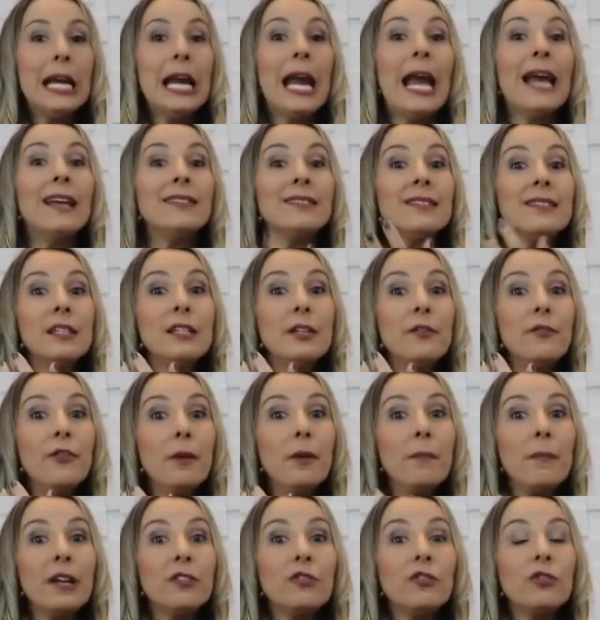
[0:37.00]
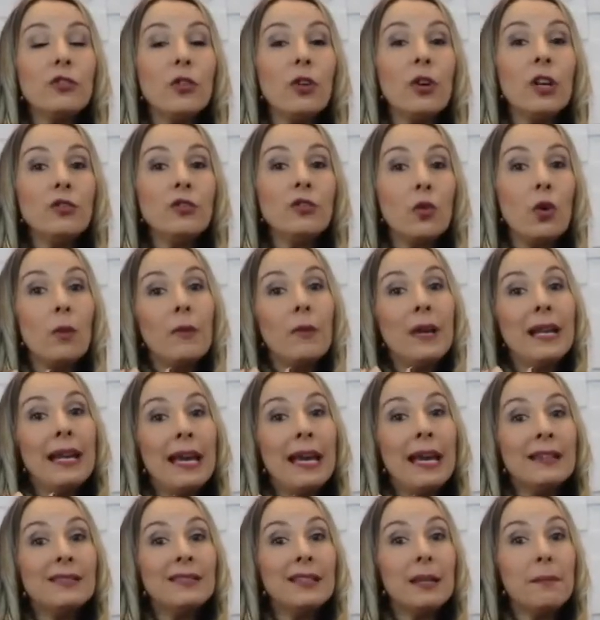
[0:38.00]
Essas informações, como ele
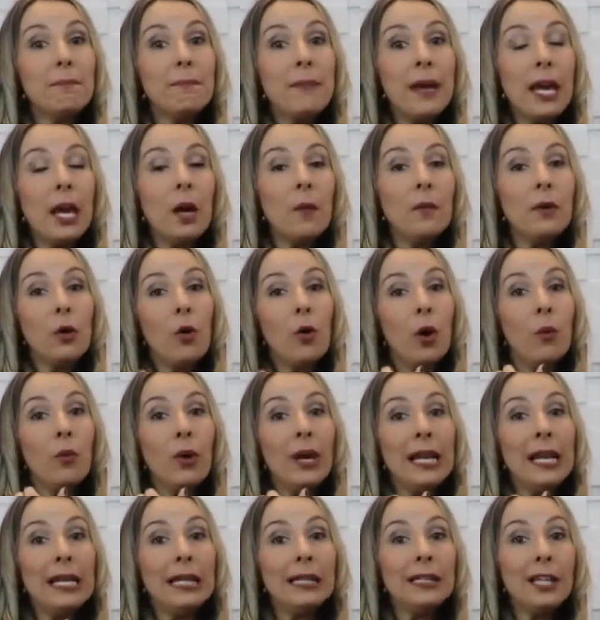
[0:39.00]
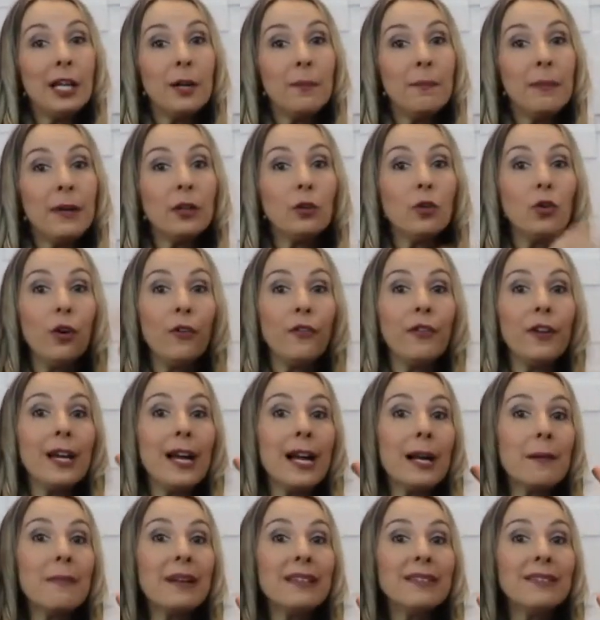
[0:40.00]
recebeu e como ele interpretou,
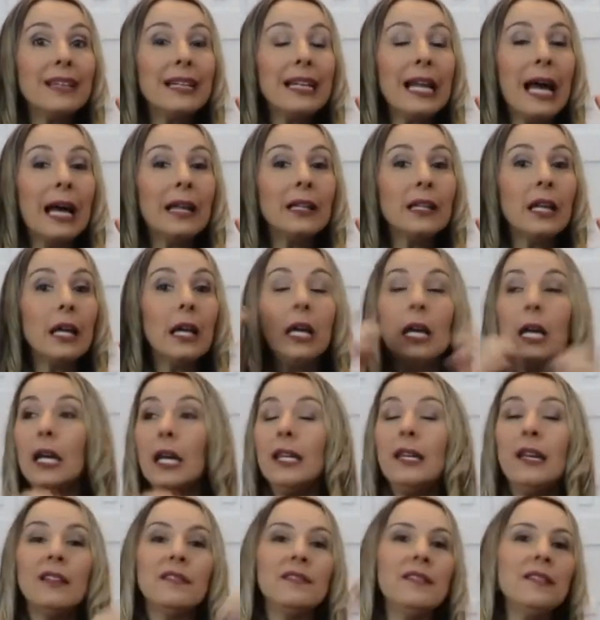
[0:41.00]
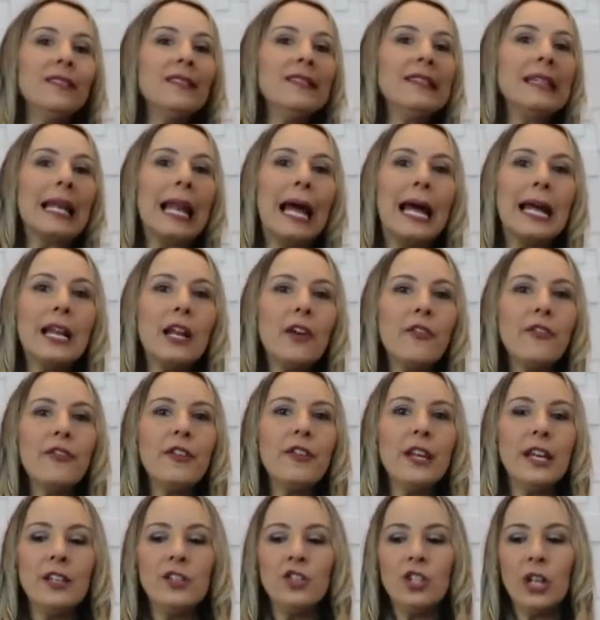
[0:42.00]
fica armazenada. E às vezes lá na
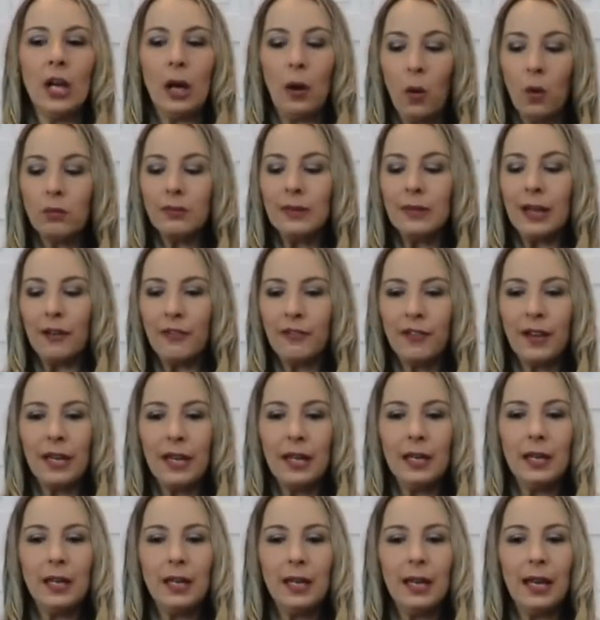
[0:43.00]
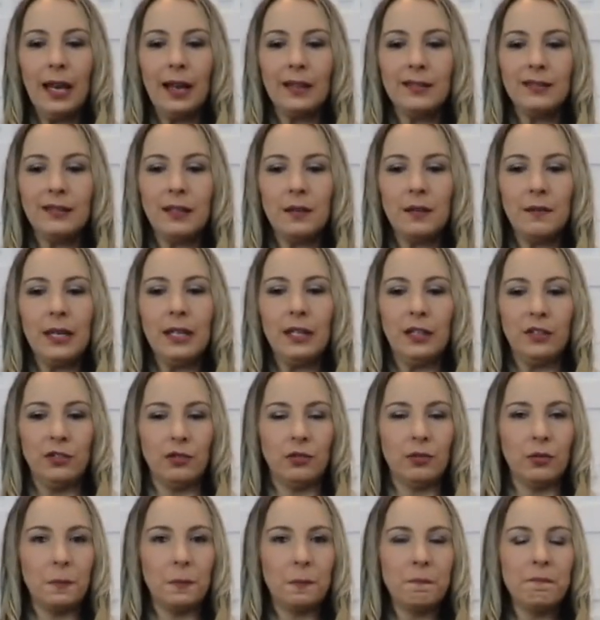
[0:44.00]
frente a conta vem em relação a
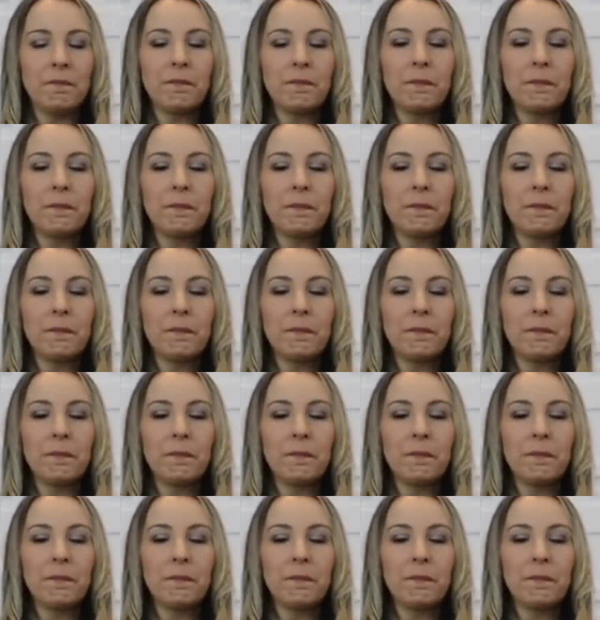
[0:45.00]
isso.